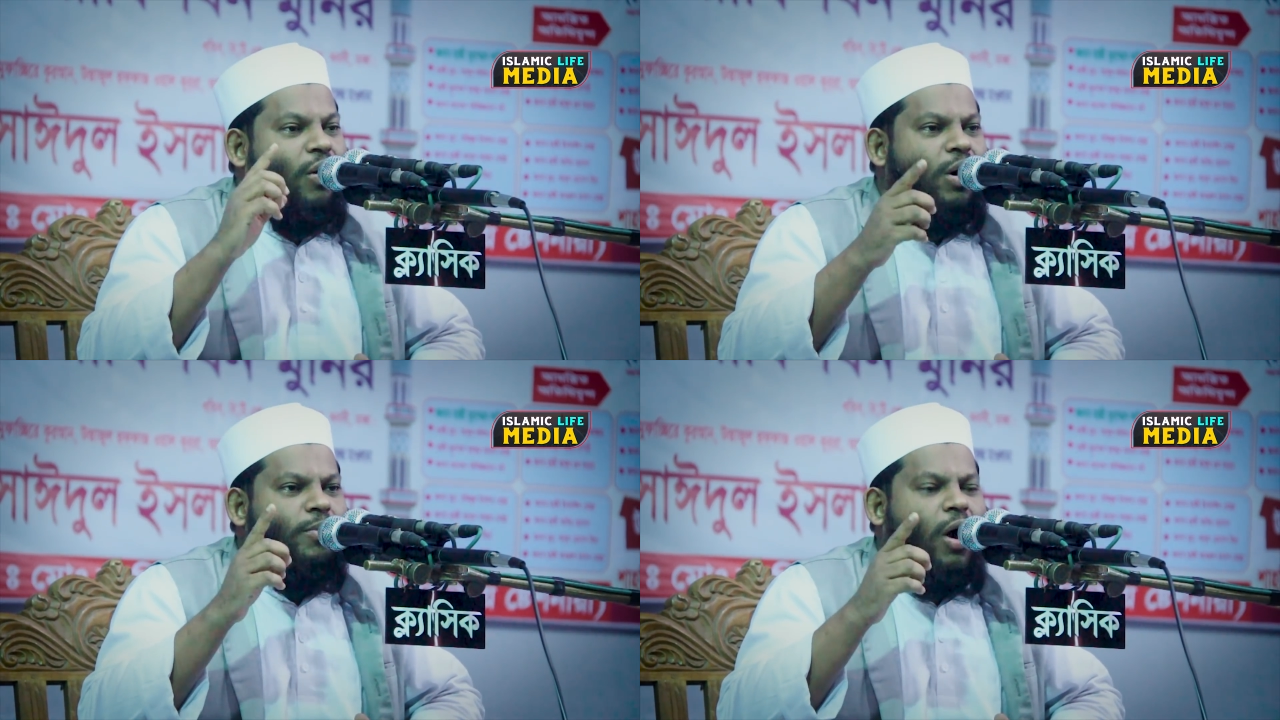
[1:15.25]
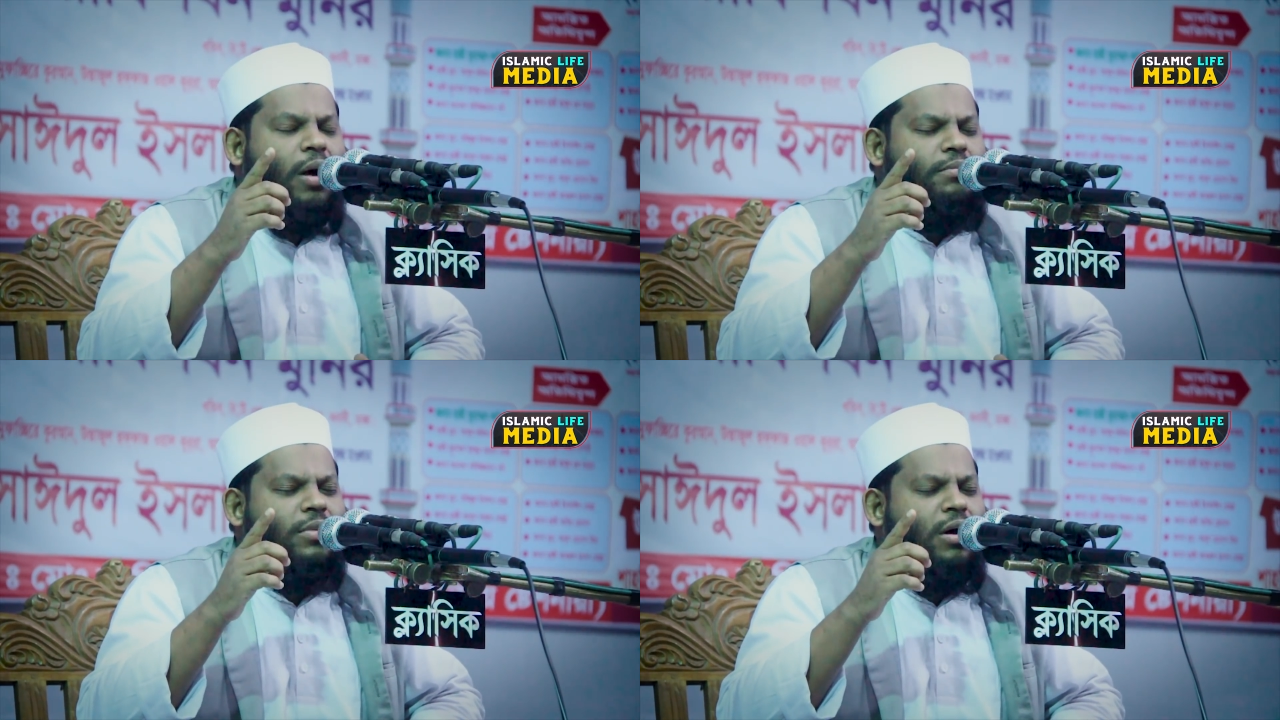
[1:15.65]
ও
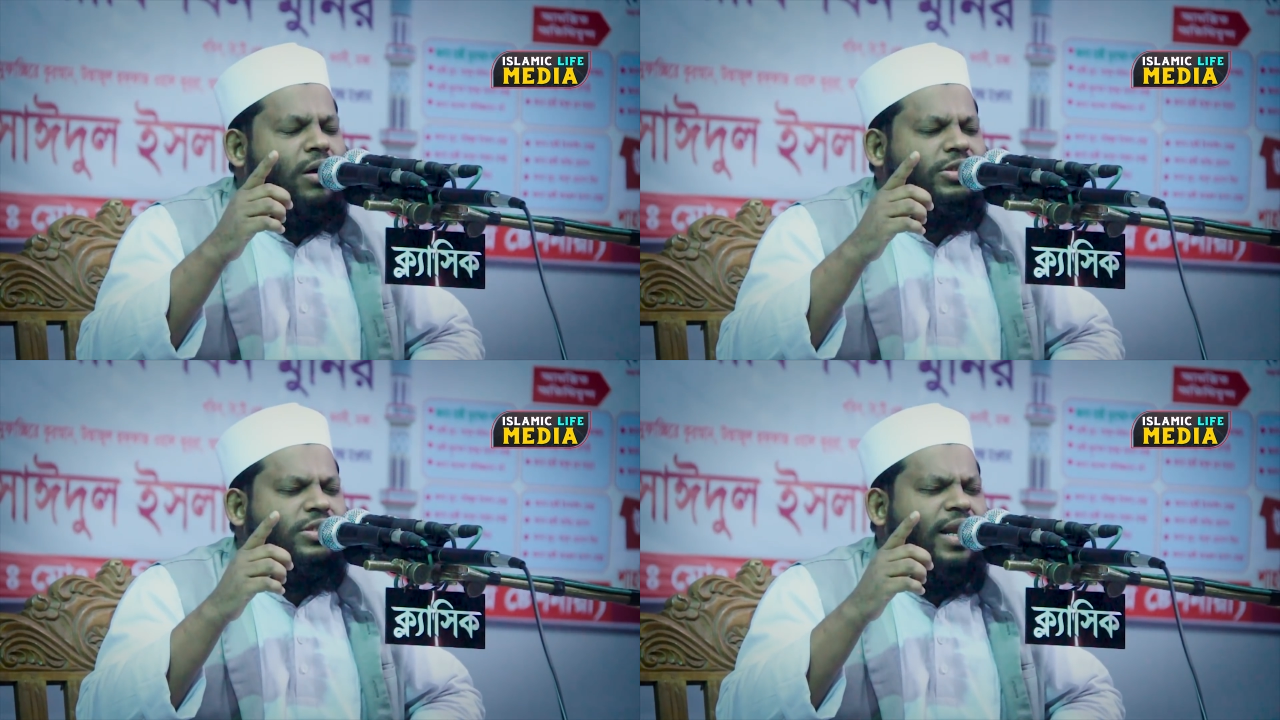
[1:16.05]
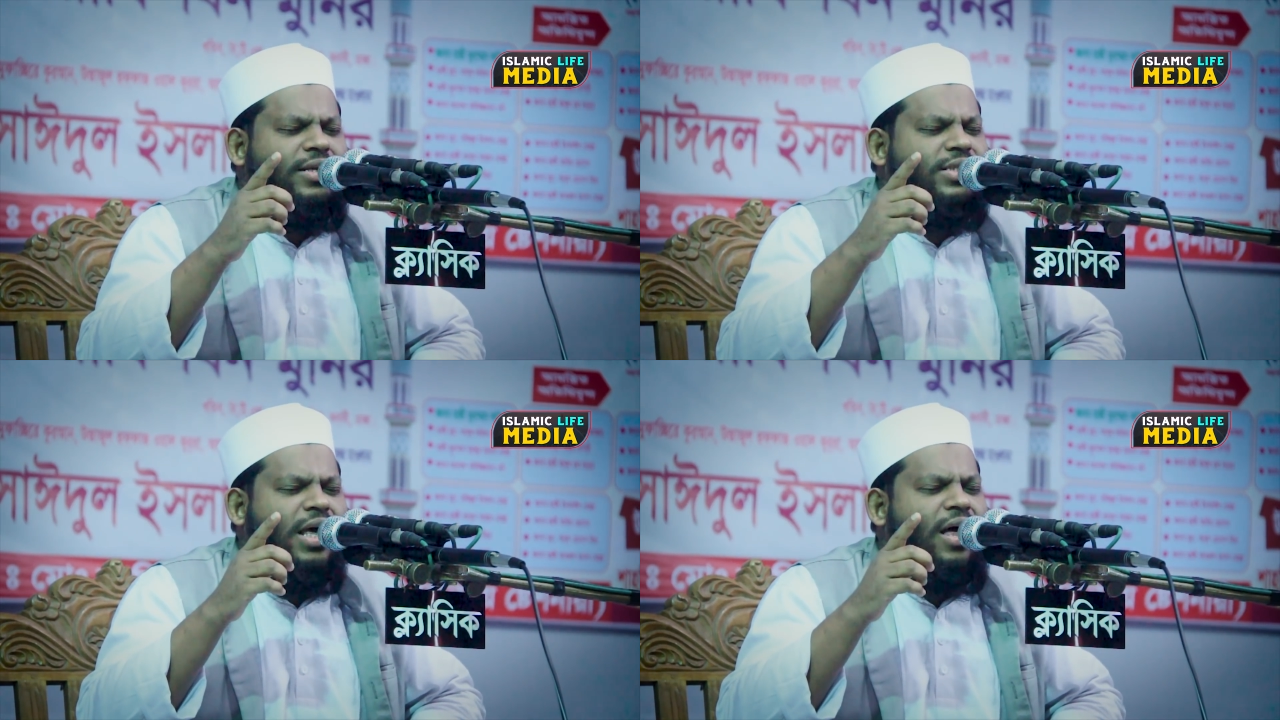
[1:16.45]
মোহাম্মদ
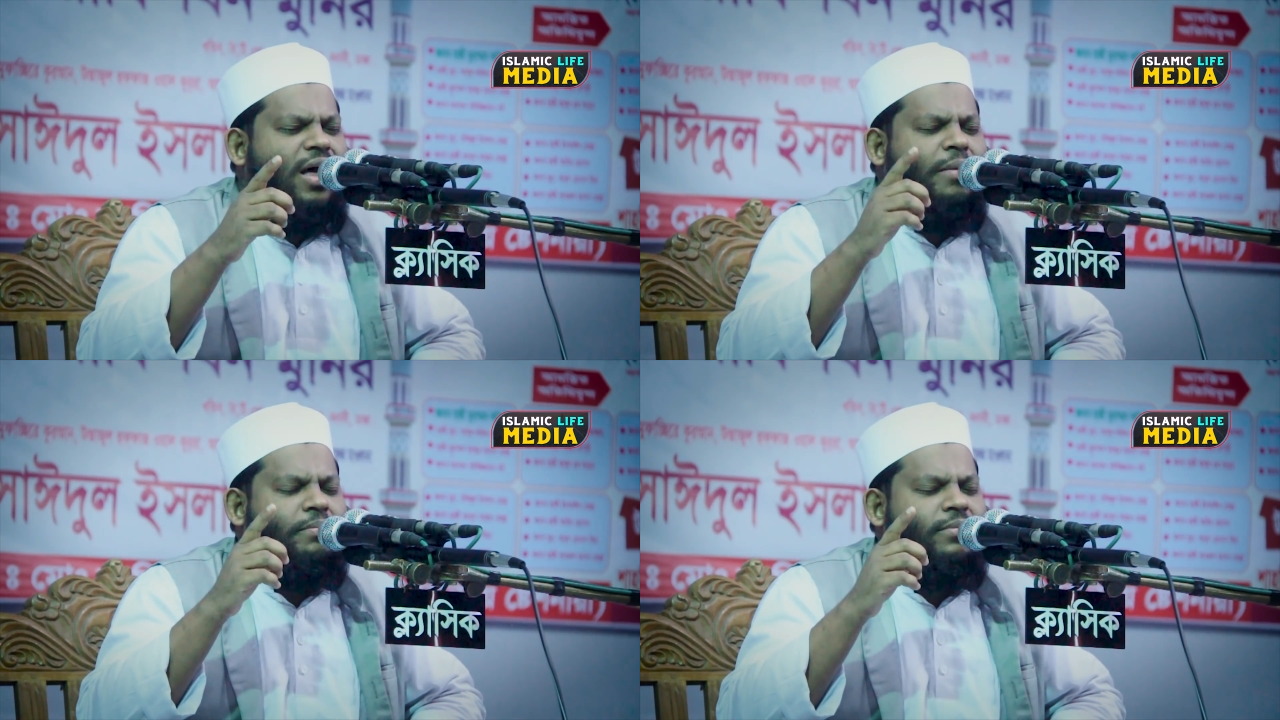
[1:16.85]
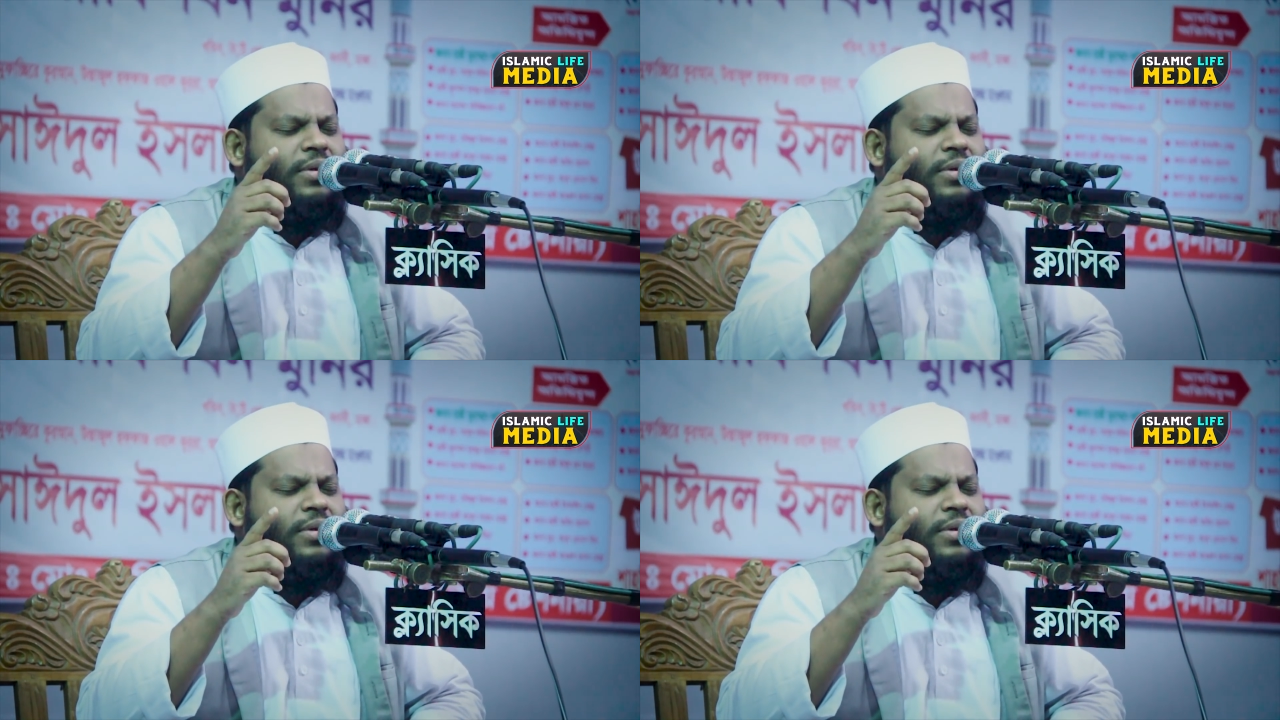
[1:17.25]
সাল্লা সাল্লাম